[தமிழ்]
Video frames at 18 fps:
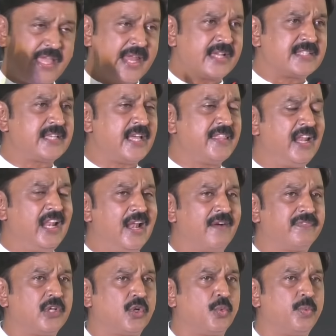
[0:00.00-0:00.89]
எனக்கு
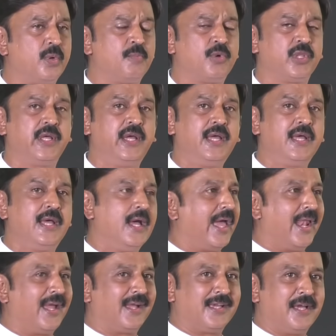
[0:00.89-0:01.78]
சதிலீலா அப்படி கூப்பிடும்போது
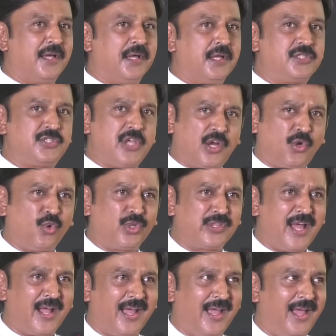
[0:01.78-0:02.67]
எனக்கு செக்
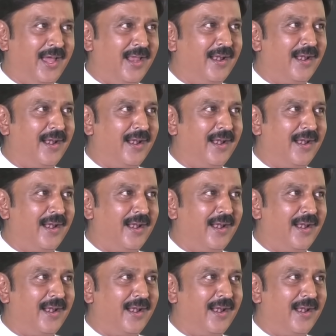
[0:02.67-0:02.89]
கொடுத்தாங்க